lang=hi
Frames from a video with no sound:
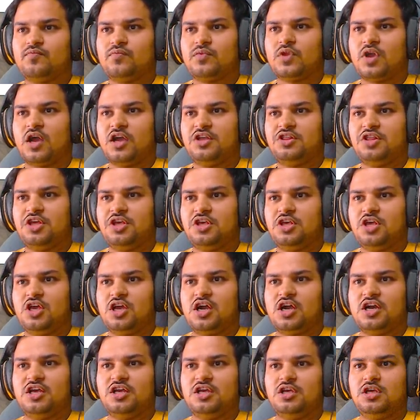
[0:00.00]
आई थिंक ये
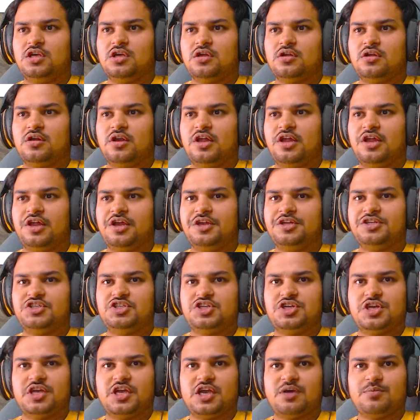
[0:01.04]
गाड़ी ले लेनी
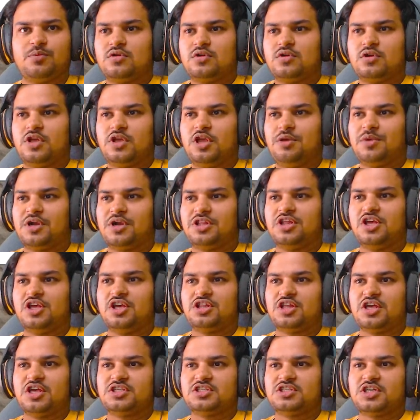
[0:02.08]
चाहिए क्या हमको एक बार
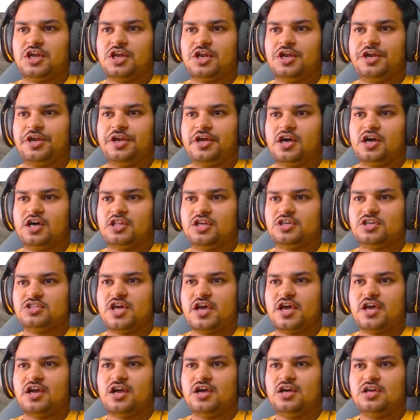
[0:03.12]
देखते हैं इसका रेट कहाँ तक
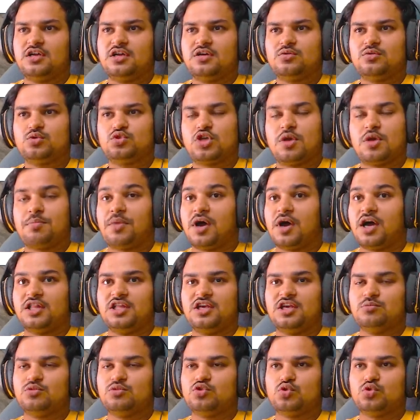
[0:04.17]
जाएगा उसके बाद
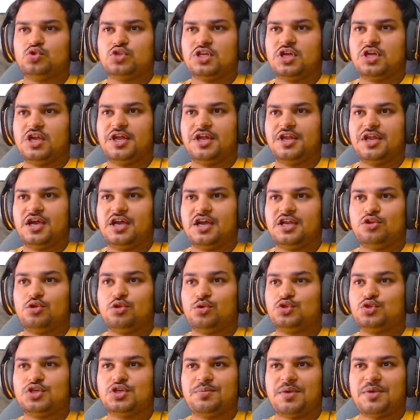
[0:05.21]
ही हम सोचेंगे लेने का नहीं तो
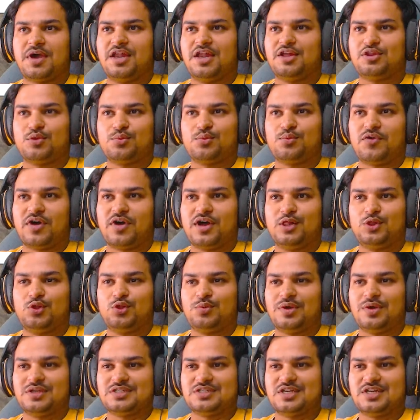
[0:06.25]
उससे पहले तो फालतू
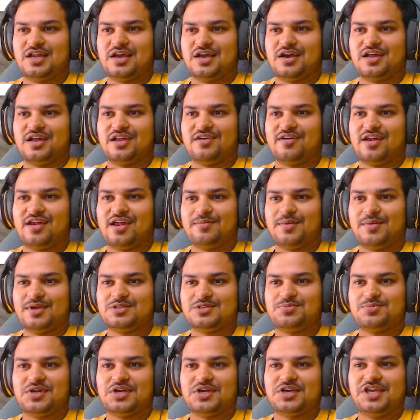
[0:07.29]
पैसा नहीं लगाने वाला मैं
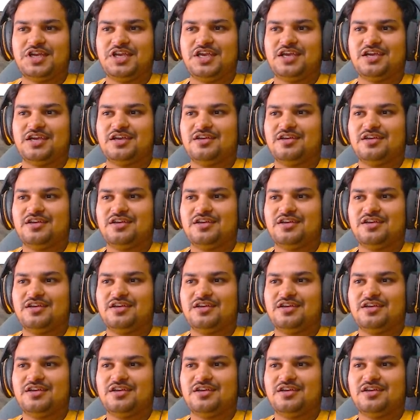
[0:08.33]
इस पर ठीक है